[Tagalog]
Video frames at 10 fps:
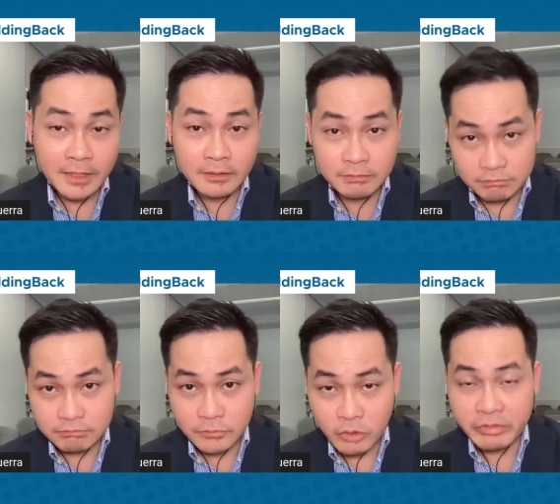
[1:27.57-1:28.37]
And
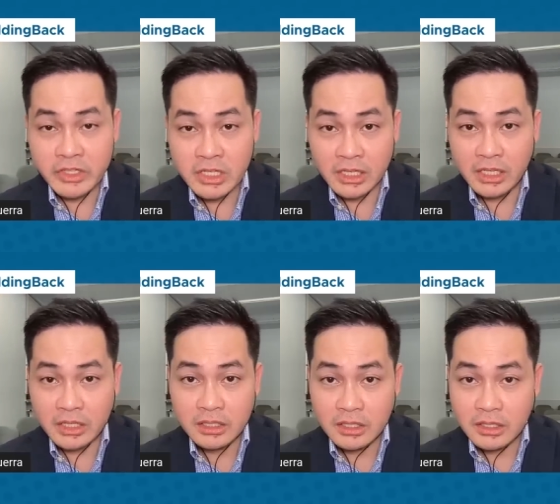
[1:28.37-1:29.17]

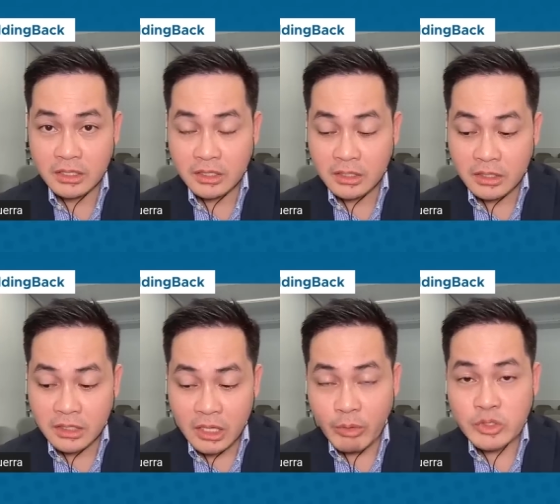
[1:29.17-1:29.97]
officially,
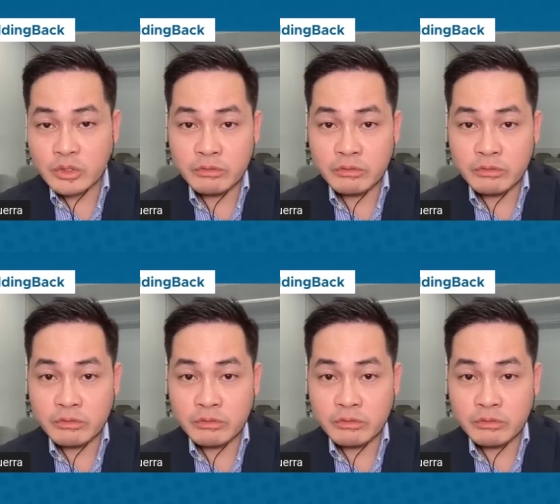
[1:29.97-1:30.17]
He was